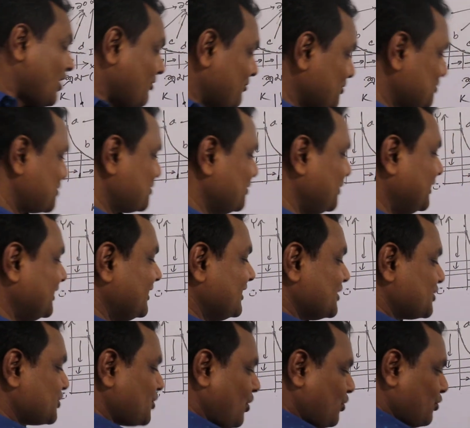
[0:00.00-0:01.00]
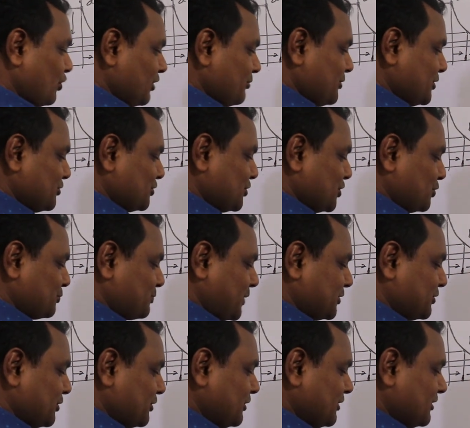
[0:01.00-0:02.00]
অবশ্যই সকল বিন্দুতে
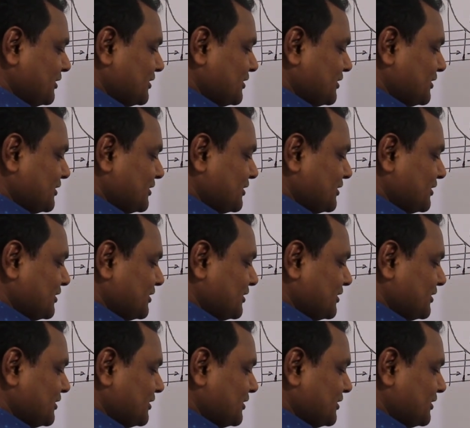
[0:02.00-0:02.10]
উৎপাদন